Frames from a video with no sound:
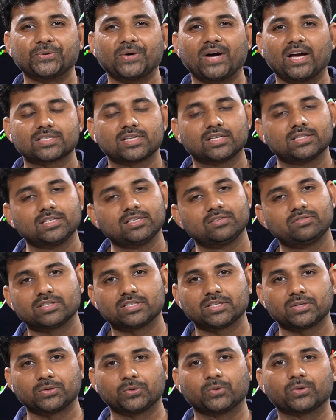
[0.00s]
आज का दिन फिर
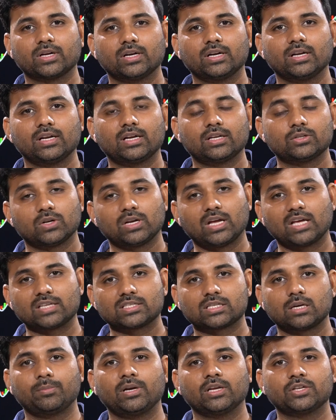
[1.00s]
से नोट कर लेना जो लास्ट
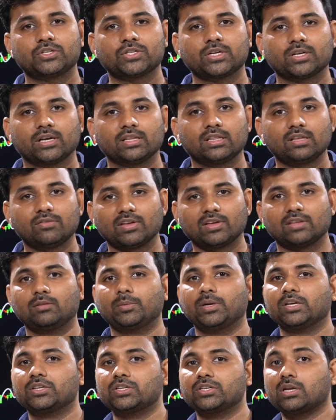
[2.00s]
टाइम प्रडिक्शन करी थी वैसी
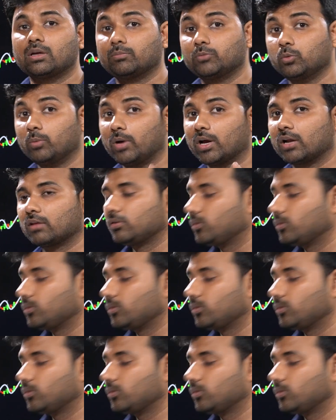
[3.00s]
प्रडिक्शन अब दोबारा से